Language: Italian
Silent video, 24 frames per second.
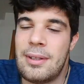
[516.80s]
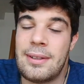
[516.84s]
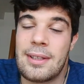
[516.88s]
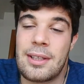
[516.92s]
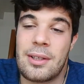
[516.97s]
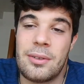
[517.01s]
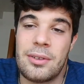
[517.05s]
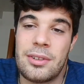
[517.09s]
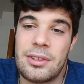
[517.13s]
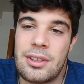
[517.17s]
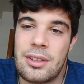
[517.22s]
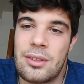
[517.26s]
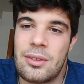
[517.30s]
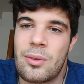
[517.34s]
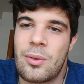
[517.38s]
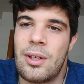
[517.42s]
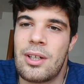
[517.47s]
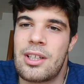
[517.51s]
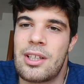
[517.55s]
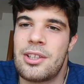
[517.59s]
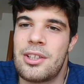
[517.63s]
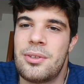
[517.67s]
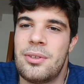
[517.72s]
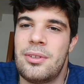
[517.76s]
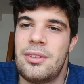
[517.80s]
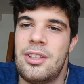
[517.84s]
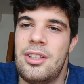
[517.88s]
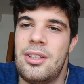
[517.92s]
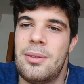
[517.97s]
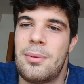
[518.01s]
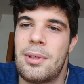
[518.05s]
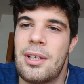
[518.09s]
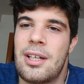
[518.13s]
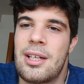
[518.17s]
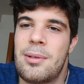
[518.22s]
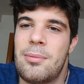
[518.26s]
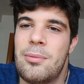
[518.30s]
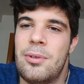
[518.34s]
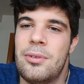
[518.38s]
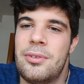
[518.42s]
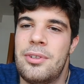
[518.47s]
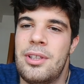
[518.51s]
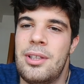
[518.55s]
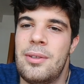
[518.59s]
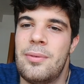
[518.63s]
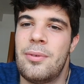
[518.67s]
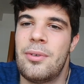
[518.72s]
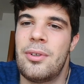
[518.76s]
costano qualche soldino, magari
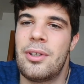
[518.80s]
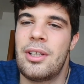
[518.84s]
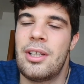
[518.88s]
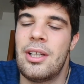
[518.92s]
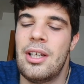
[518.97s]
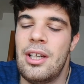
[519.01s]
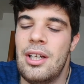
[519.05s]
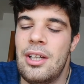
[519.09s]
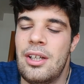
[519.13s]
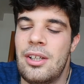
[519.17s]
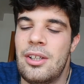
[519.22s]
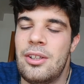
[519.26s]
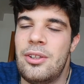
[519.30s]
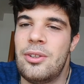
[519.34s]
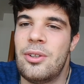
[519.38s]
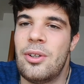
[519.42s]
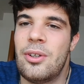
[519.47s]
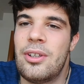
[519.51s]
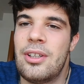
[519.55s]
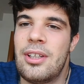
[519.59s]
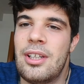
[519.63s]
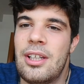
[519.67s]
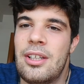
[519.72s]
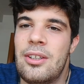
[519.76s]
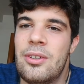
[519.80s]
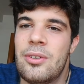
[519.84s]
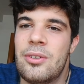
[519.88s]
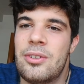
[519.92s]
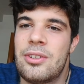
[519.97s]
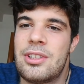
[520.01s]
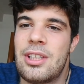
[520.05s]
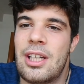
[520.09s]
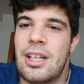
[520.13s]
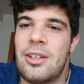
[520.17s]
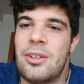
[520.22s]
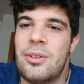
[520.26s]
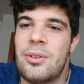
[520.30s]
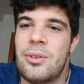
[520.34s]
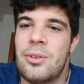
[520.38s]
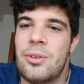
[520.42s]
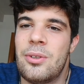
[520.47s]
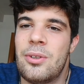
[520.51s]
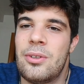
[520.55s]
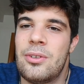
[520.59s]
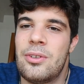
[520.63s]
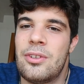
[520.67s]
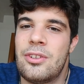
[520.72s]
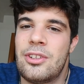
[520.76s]
molti di voi non, non,
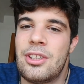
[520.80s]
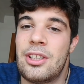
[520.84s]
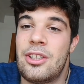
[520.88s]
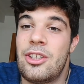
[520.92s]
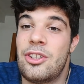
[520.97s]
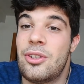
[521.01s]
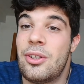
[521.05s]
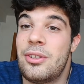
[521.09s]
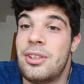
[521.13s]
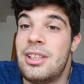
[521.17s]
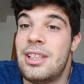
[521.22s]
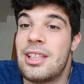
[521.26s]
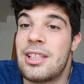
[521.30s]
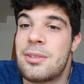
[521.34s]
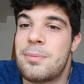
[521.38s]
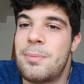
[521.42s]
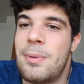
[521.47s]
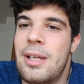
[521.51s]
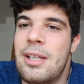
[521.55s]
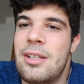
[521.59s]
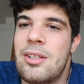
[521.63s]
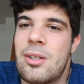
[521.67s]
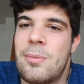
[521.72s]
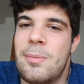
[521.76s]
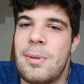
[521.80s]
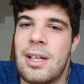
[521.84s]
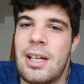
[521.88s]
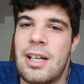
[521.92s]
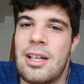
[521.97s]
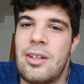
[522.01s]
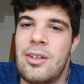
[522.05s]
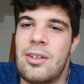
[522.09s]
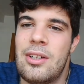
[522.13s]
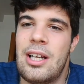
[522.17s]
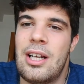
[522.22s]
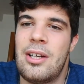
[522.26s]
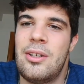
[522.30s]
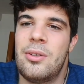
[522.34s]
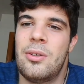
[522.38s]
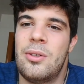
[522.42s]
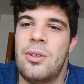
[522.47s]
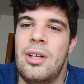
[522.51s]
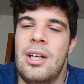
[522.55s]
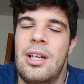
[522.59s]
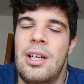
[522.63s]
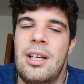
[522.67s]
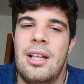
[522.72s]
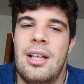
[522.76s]
hanno, non hanno i soldi da spendere, magari non, hanno,
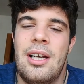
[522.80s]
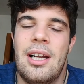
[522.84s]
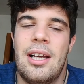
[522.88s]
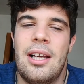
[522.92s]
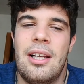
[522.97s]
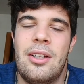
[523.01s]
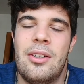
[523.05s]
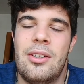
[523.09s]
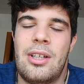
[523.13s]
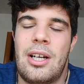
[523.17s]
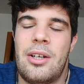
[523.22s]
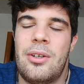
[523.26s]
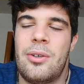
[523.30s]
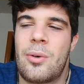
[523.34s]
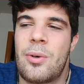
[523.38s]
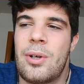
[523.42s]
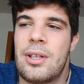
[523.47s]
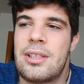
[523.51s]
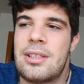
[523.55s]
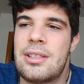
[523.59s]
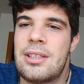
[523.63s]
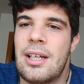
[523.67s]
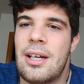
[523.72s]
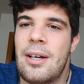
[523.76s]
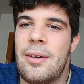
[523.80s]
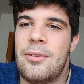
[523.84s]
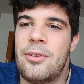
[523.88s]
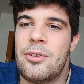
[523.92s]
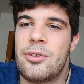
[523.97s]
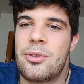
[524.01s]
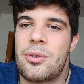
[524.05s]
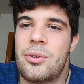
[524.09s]
non, hanno questa, non sono